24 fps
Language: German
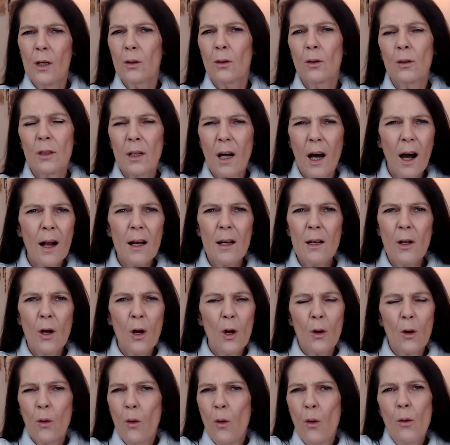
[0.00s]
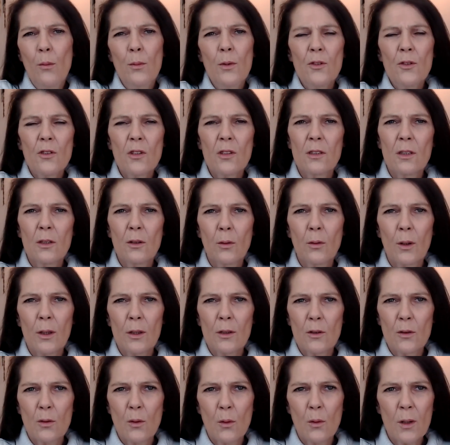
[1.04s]
total komische
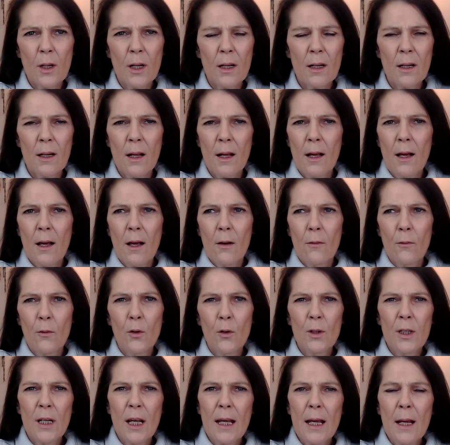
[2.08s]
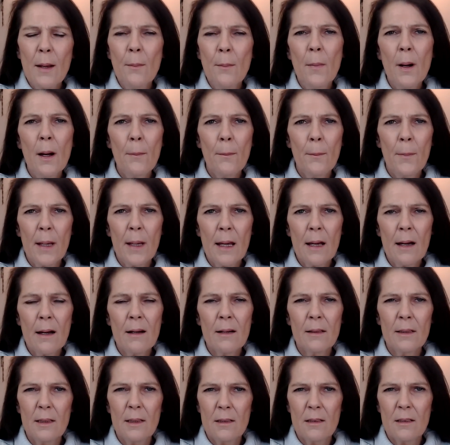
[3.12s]
Situationen, wo dir immer
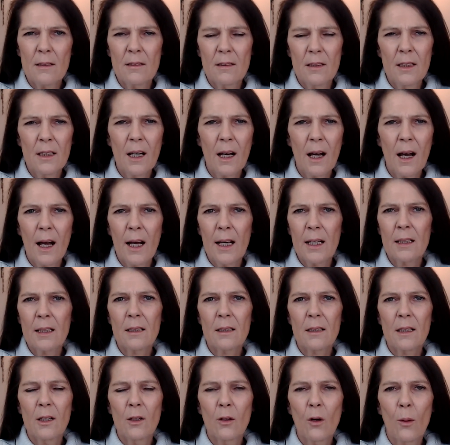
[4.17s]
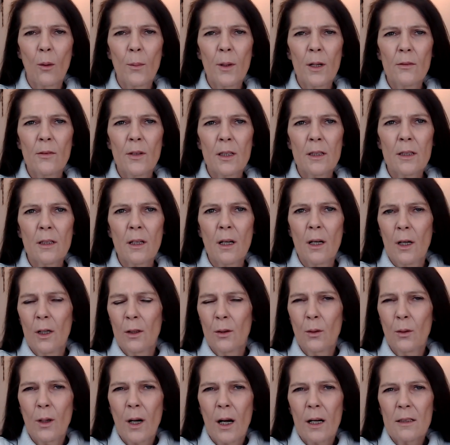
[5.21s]
mehr diese Sicherheit genommen wird,
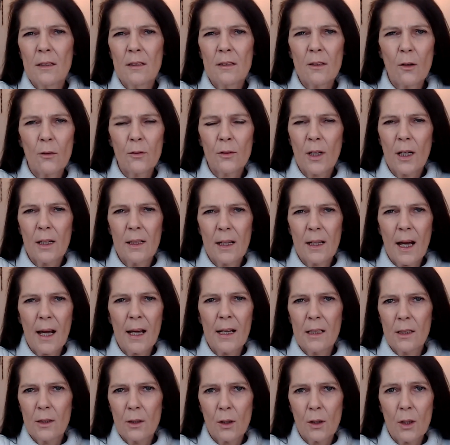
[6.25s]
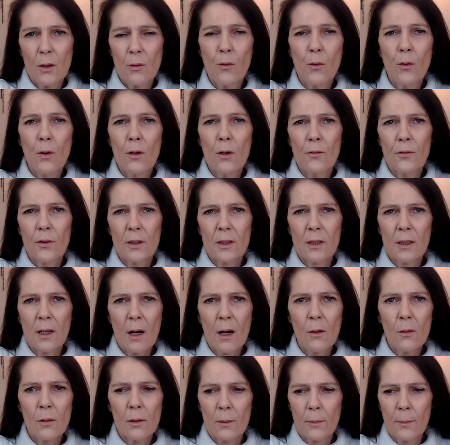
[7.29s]
du kannst auf deine eigenen Gefühle
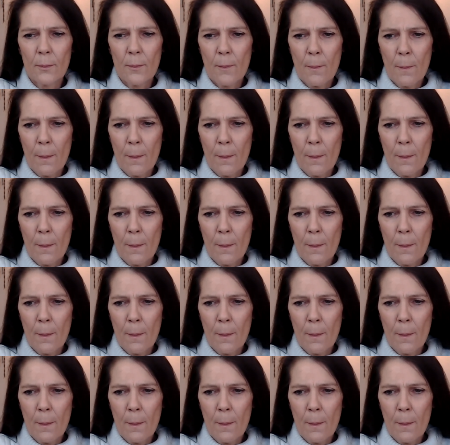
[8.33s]
vertrauen.